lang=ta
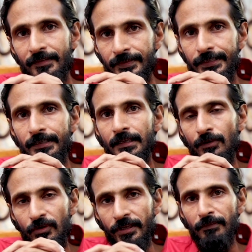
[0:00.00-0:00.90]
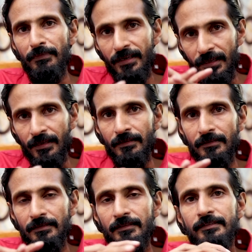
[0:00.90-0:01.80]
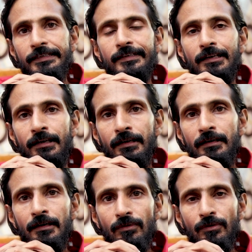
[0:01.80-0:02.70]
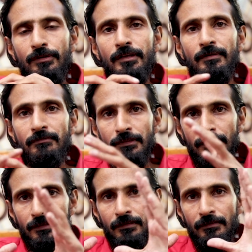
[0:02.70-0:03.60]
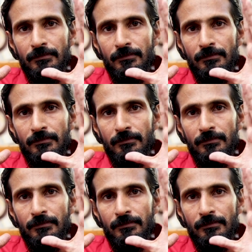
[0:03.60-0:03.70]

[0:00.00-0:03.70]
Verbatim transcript: சிட்டியில் ஒரு எம்எல்ஏ சீட்டில் ஒருத்தர் வந்து